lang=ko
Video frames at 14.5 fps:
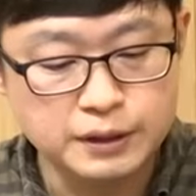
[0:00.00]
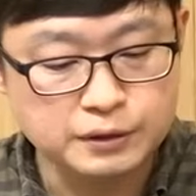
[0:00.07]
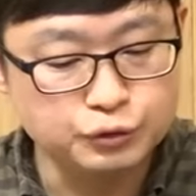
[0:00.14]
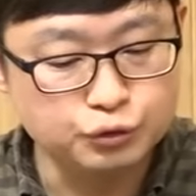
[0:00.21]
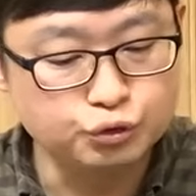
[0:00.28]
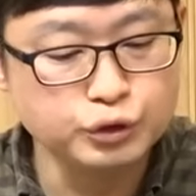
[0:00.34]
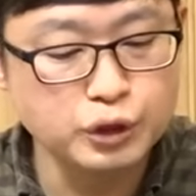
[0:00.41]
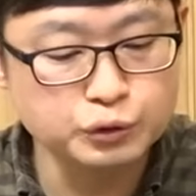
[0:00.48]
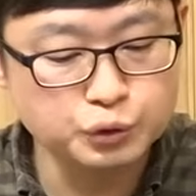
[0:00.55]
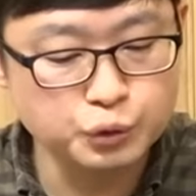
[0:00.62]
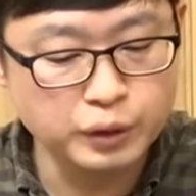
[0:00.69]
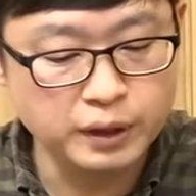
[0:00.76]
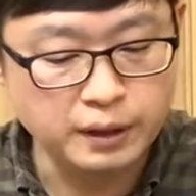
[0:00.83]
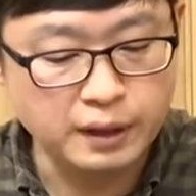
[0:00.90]
예, 그 중형
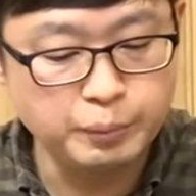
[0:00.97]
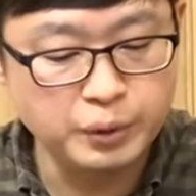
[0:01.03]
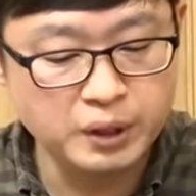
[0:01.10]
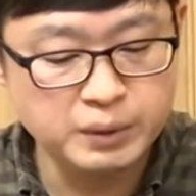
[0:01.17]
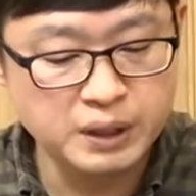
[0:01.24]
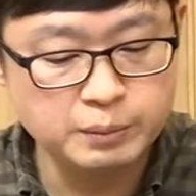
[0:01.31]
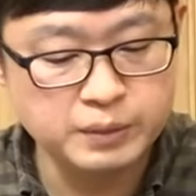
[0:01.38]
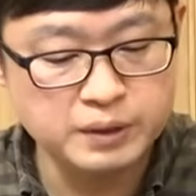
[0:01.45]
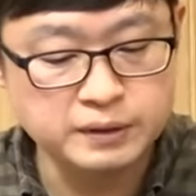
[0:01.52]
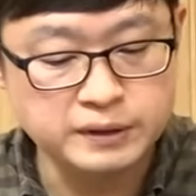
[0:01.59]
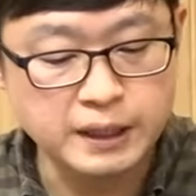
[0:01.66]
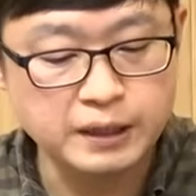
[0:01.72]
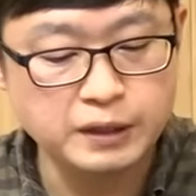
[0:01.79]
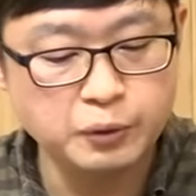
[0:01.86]
쪽에
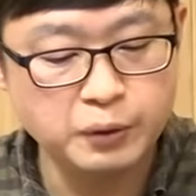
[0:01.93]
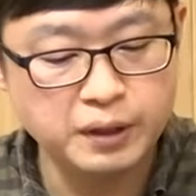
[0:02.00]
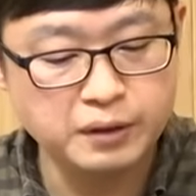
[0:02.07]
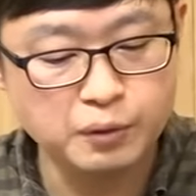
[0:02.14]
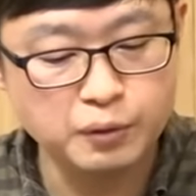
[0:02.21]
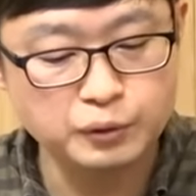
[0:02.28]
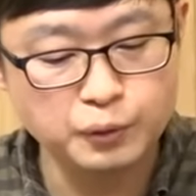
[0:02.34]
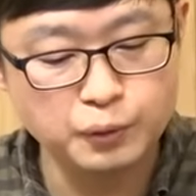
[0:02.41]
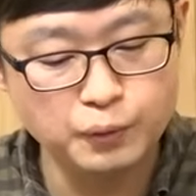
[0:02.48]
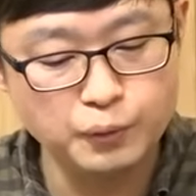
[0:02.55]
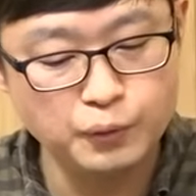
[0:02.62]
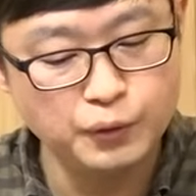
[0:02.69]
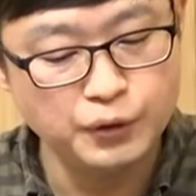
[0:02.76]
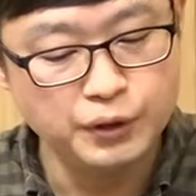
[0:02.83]
에프엠엠을 이제 하려고 하는
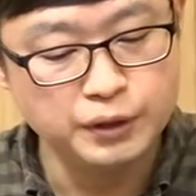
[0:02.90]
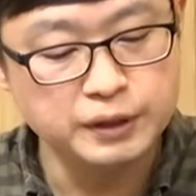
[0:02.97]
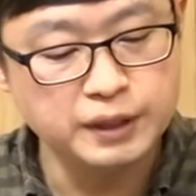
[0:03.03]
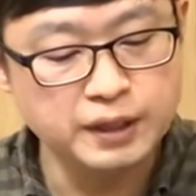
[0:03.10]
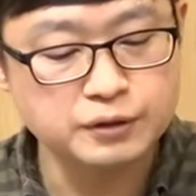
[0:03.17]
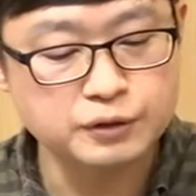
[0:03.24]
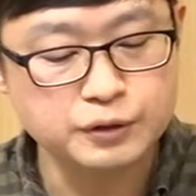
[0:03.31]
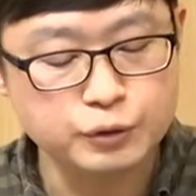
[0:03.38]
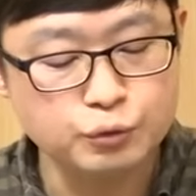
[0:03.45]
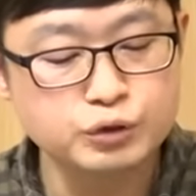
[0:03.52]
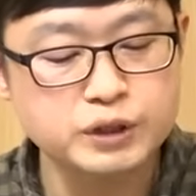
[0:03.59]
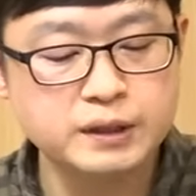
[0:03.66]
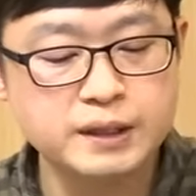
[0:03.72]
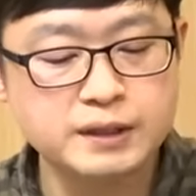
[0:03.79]
거고, 음. 이게 이제
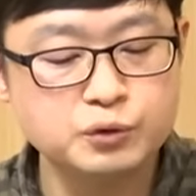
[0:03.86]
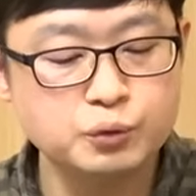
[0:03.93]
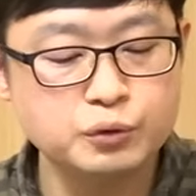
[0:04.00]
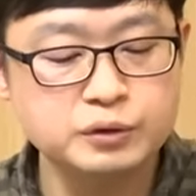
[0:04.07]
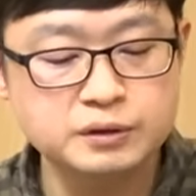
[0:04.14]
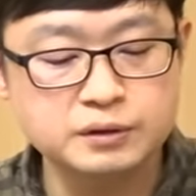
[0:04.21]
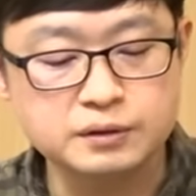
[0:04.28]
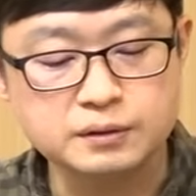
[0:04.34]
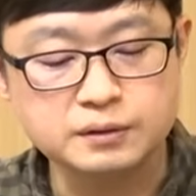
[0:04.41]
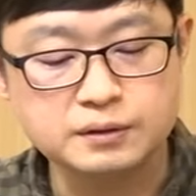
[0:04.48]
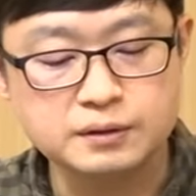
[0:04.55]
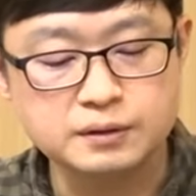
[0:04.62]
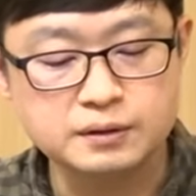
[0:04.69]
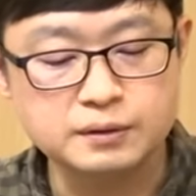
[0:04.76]
육 세대
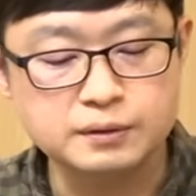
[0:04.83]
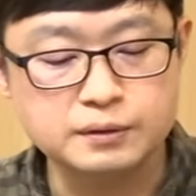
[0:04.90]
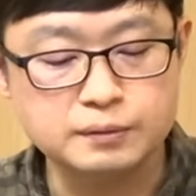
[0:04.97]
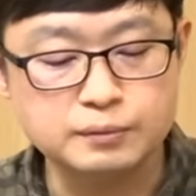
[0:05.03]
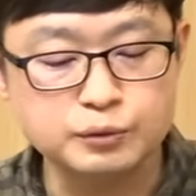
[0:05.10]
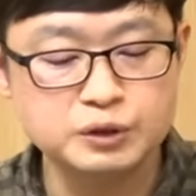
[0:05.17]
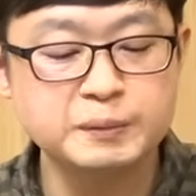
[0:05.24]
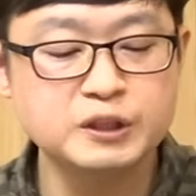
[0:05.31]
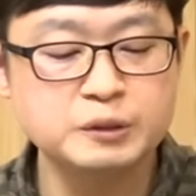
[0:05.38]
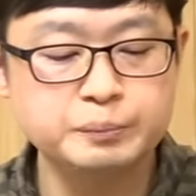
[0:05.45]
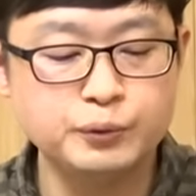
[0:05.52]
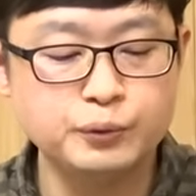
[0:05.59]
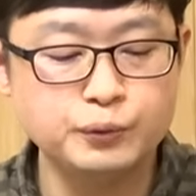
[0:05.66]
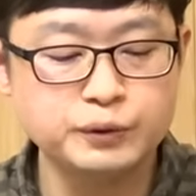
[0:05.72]
쪽은 그
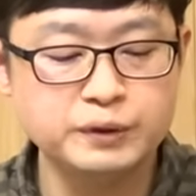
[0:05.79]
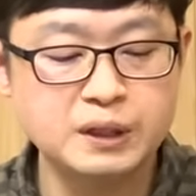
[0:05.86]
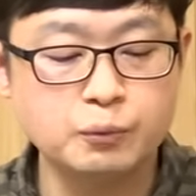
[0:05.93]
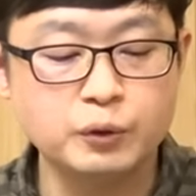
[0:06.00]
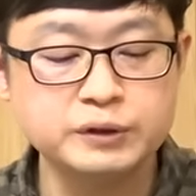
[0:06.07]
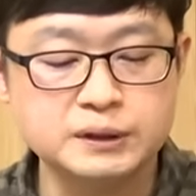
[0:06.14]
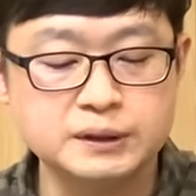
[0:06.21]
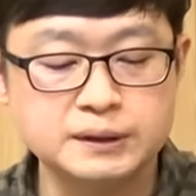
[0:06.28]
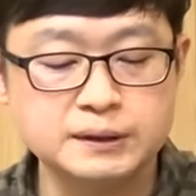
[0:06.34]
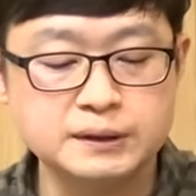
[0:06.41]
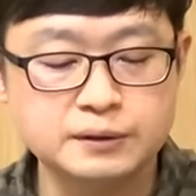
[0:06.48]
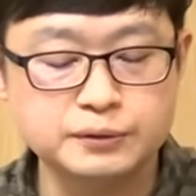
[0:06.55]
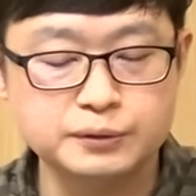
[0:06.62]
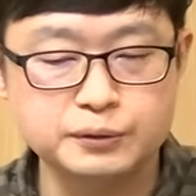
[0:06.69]
스마트폰이랑 워치